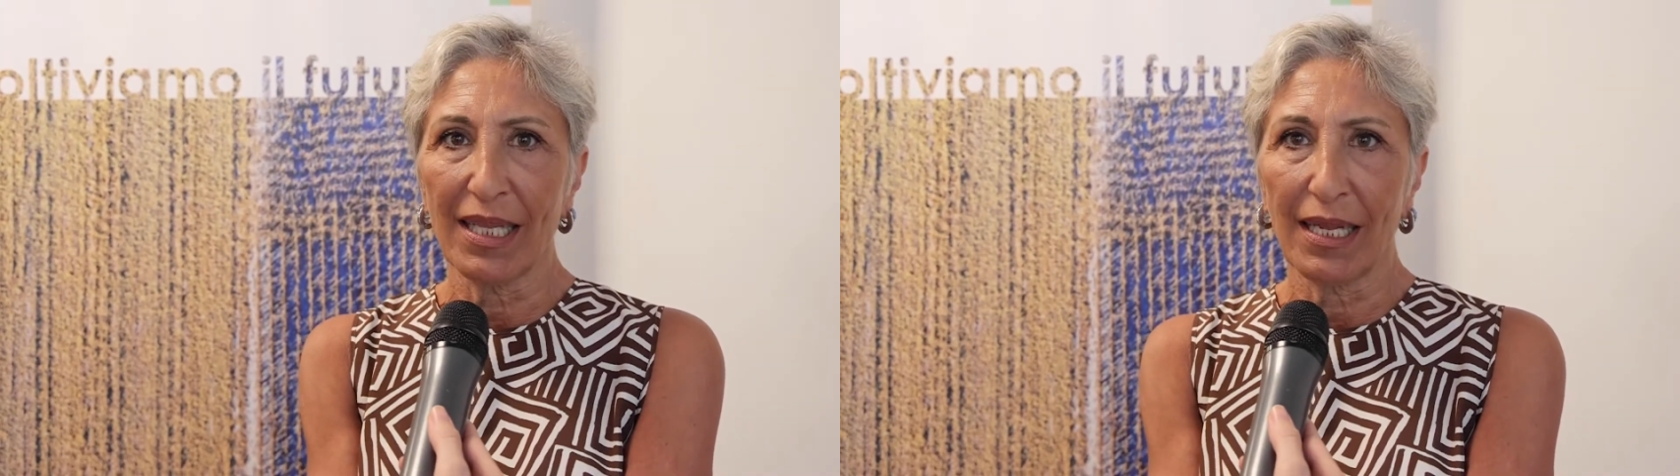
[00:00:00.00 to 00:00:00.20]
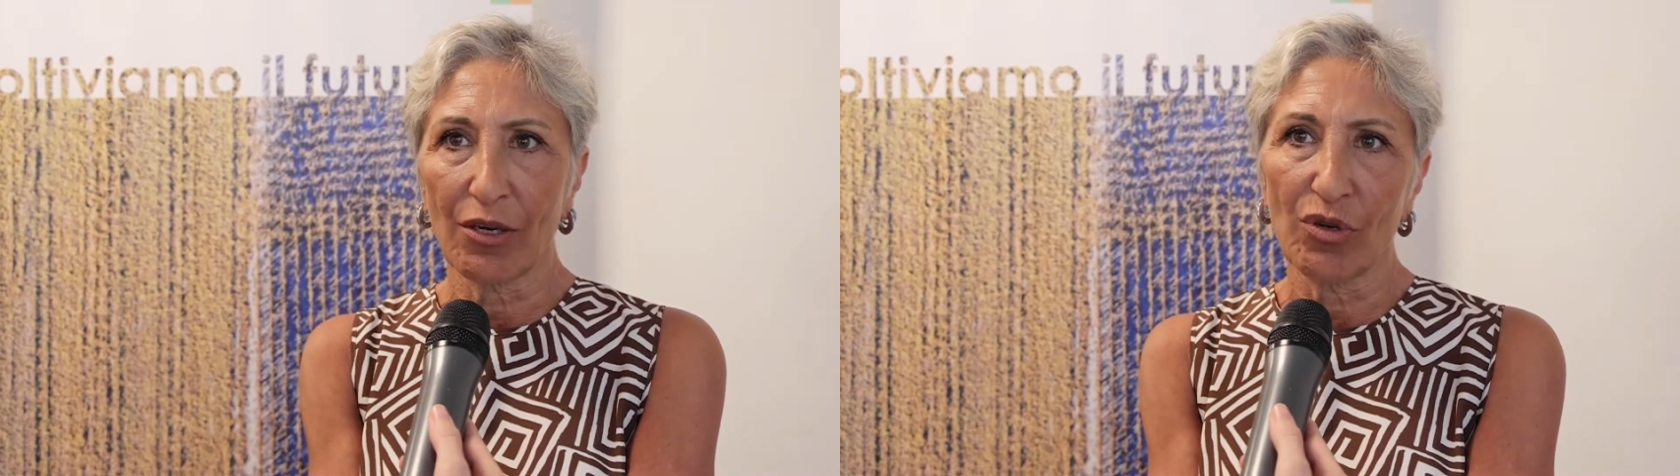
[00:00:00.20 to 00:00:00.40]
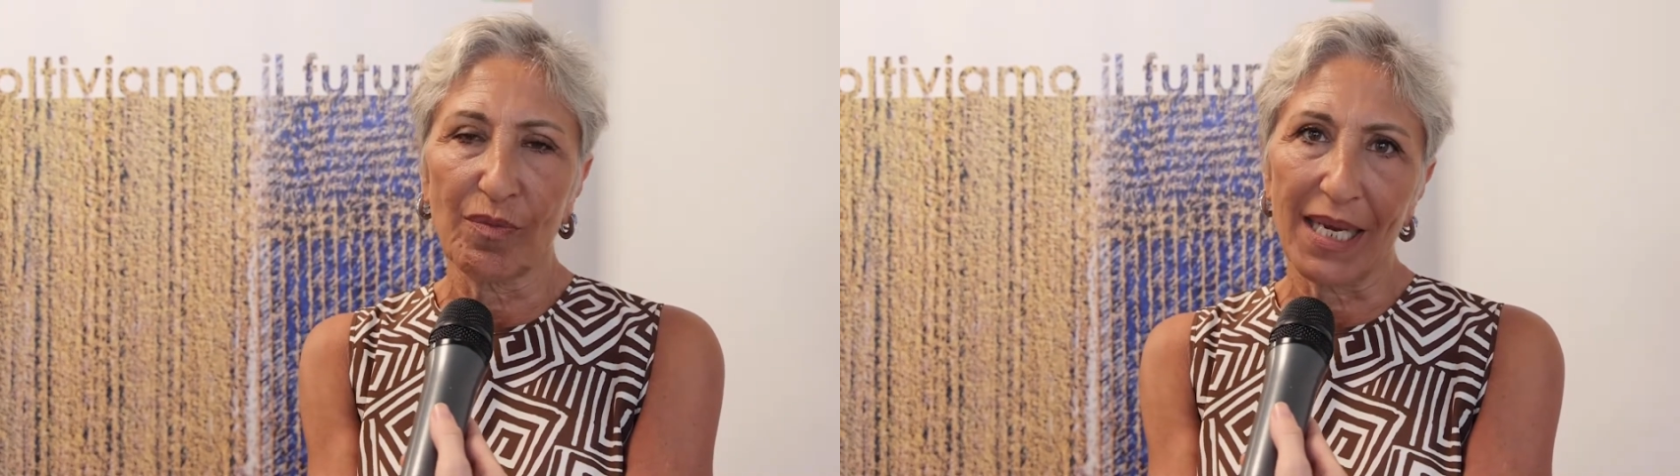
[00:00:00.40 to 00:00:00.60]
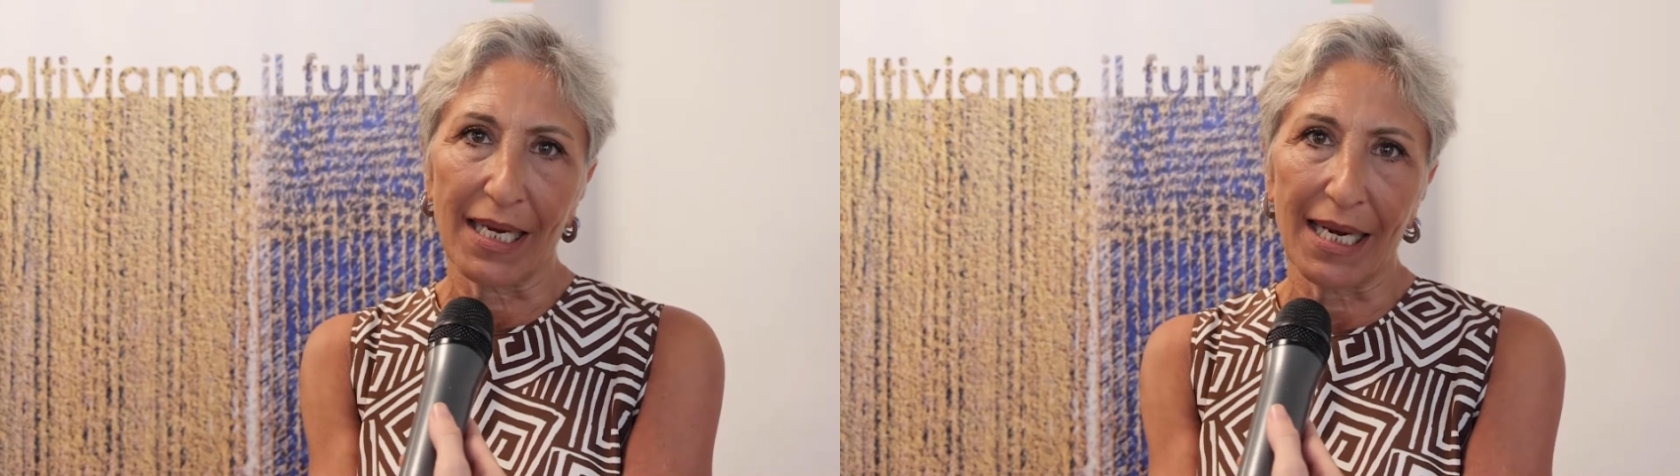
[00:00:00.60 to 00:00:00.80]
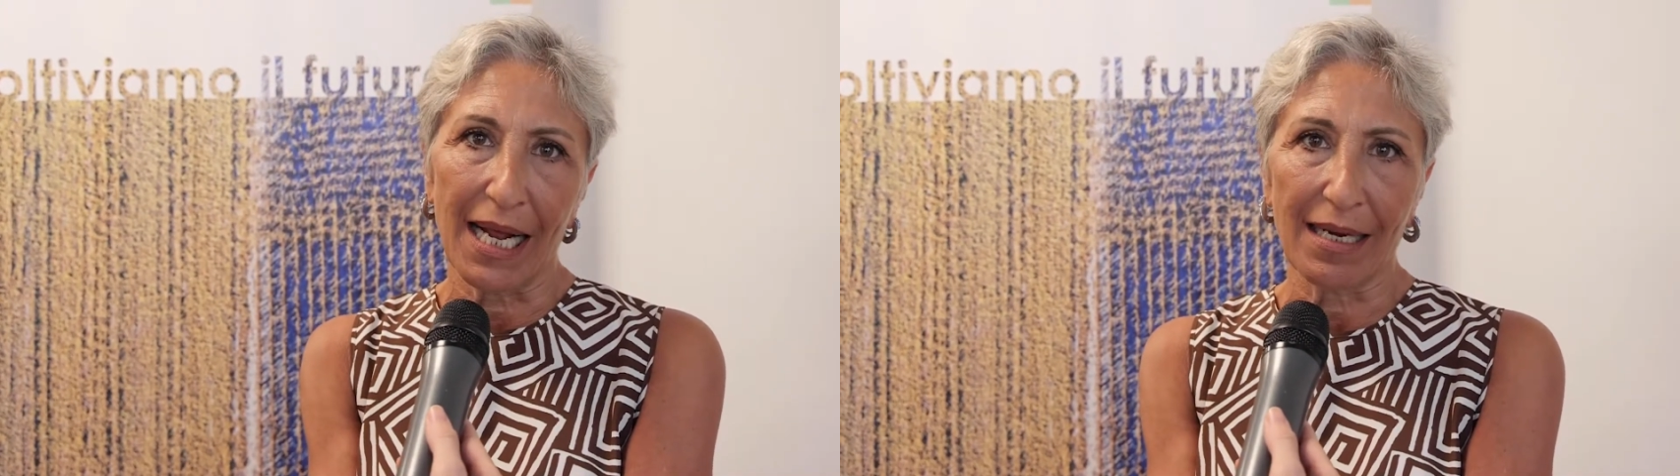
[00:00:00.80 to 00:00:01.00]
dell'economia
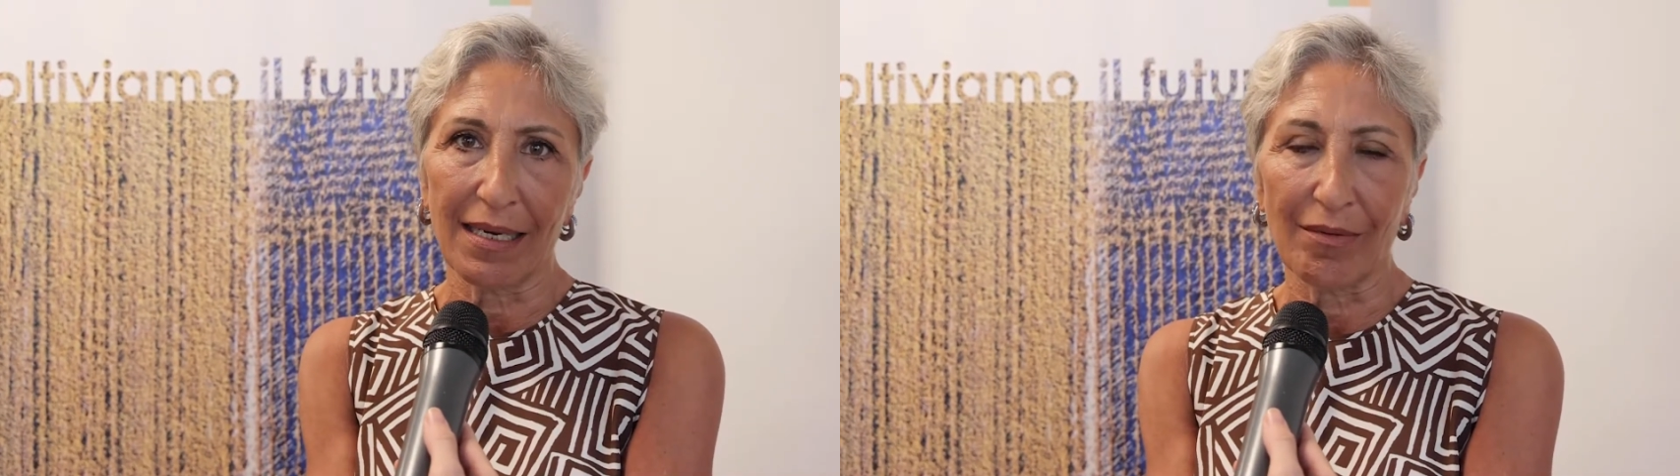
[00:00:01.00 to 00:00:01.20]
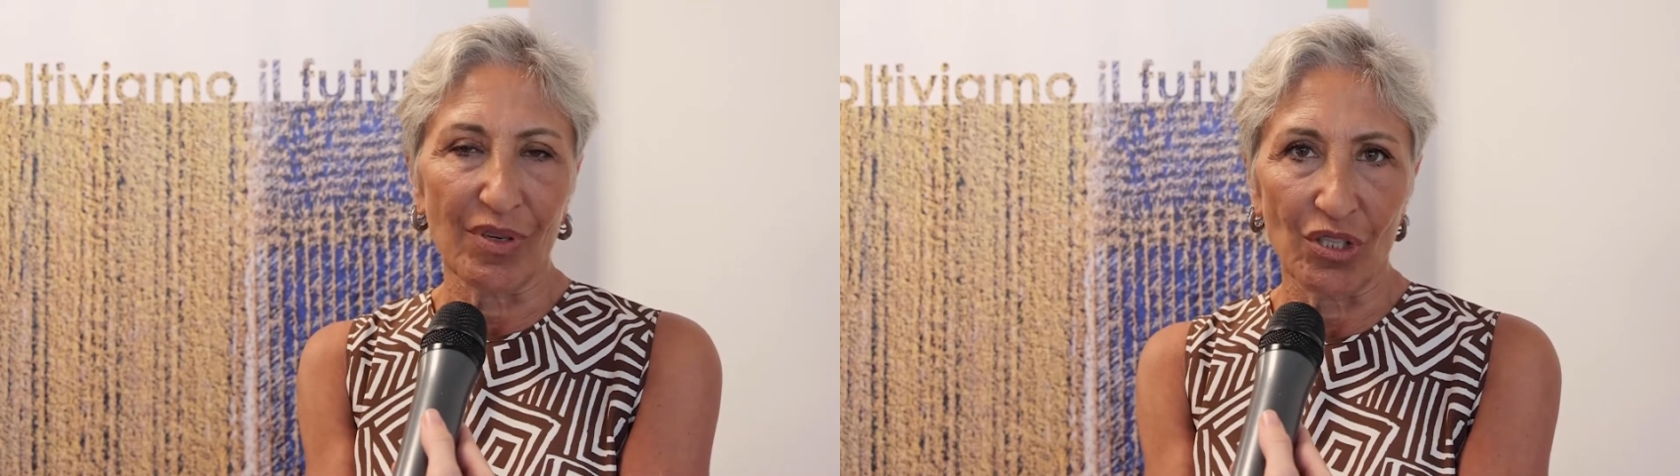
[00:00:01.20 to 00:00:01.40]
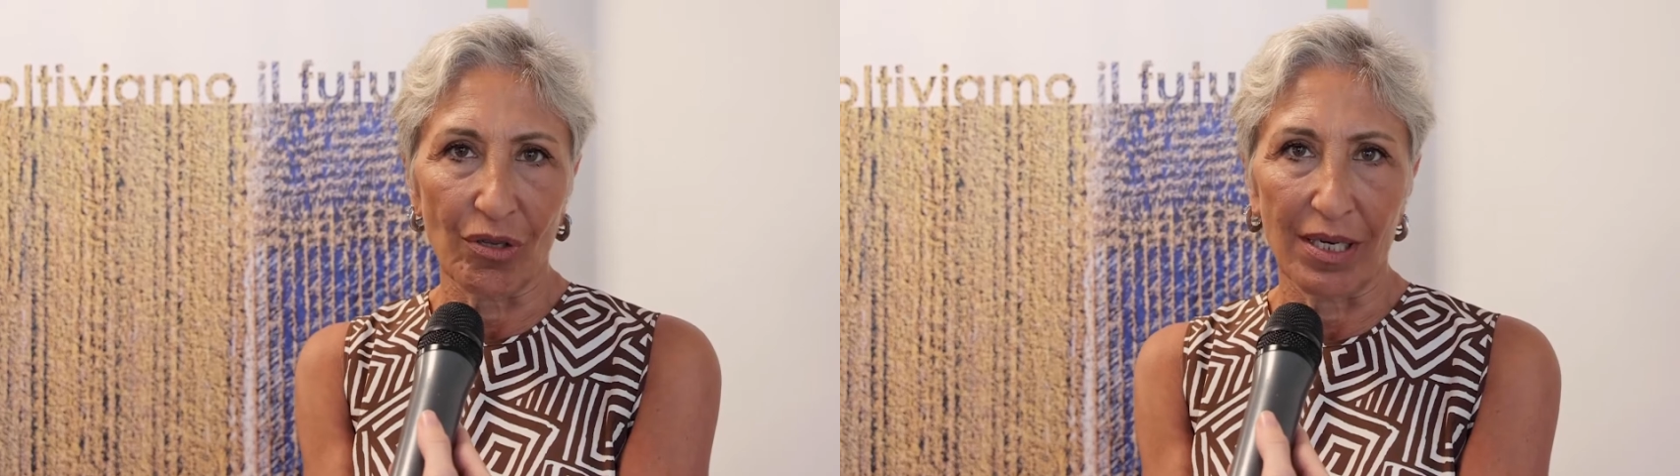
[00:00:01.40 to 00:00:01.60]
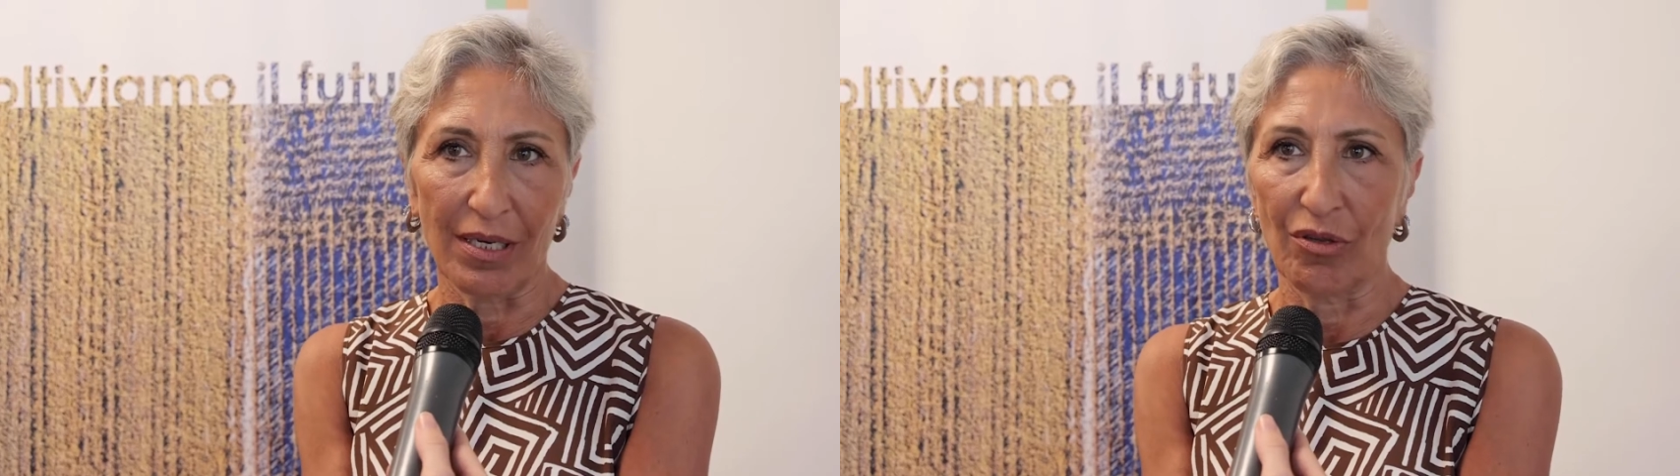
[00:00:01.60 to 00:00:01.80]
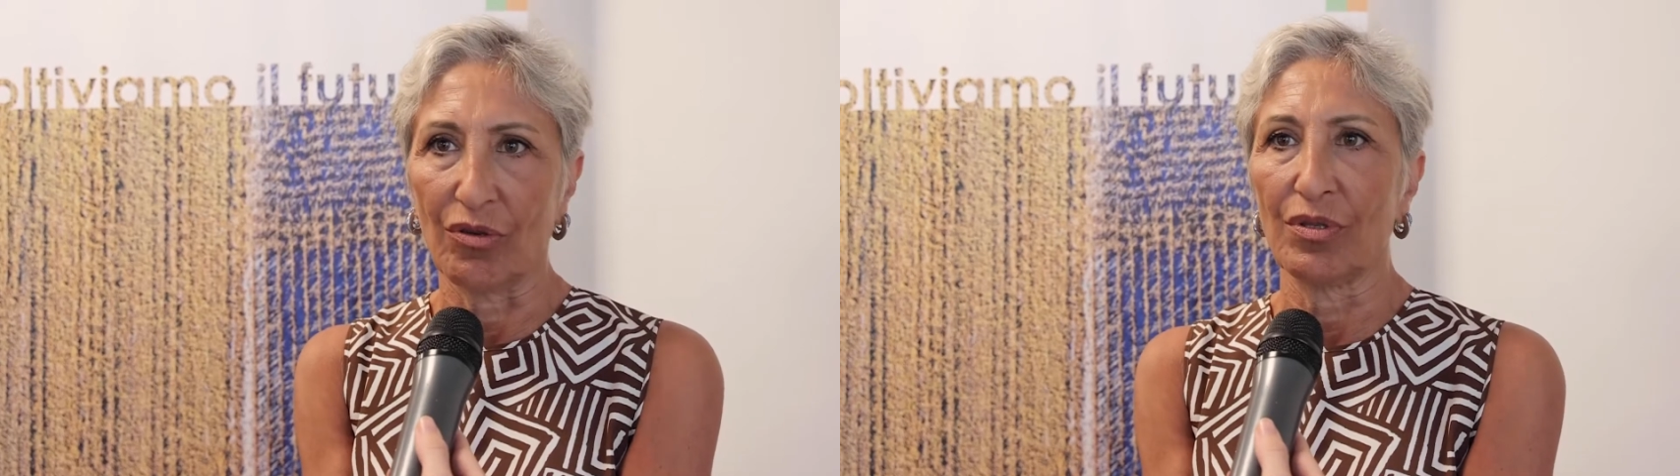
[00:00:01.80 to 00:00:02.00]
agraria in questo
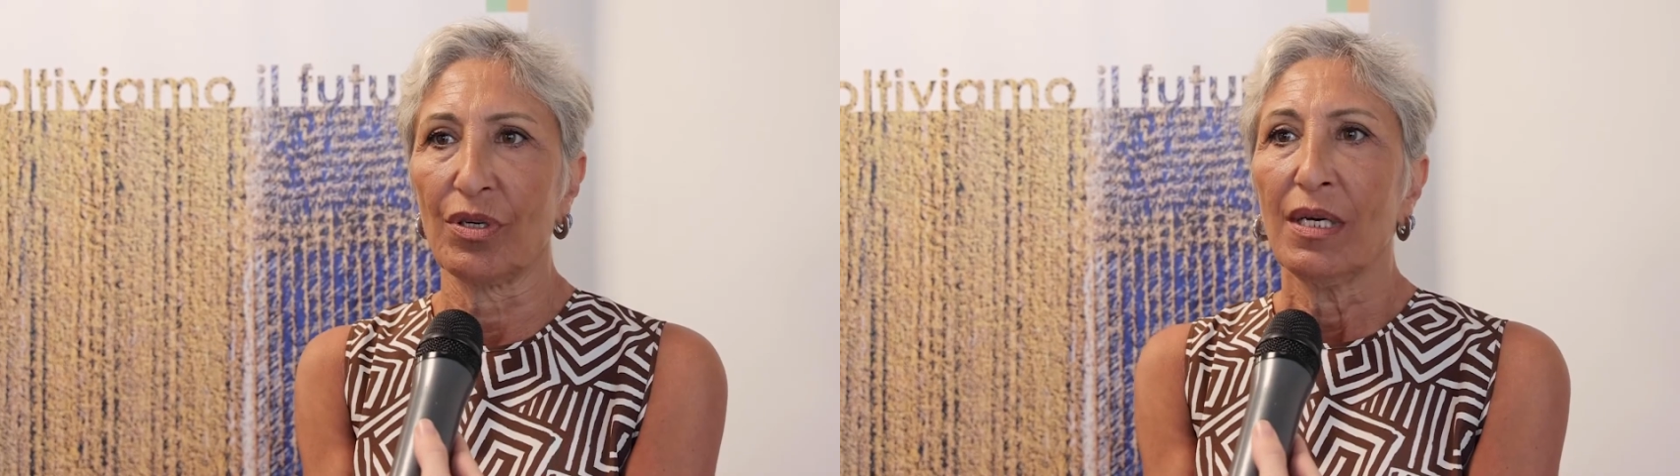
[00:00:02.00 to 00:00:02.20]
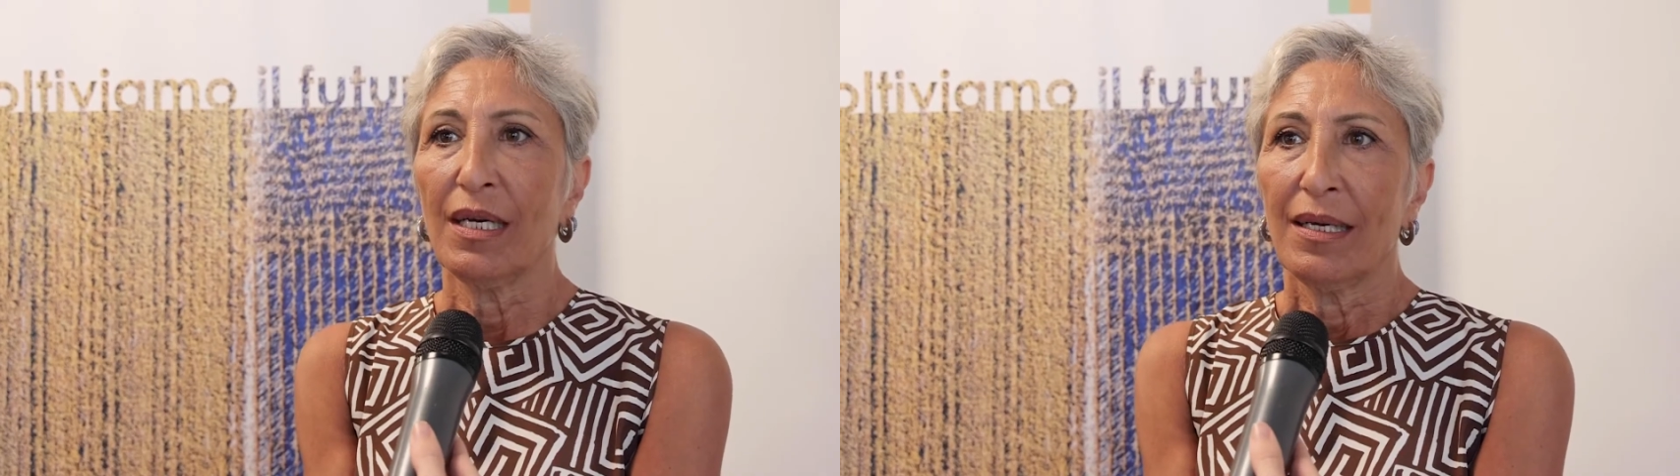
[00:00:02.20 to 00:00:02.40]
territorio.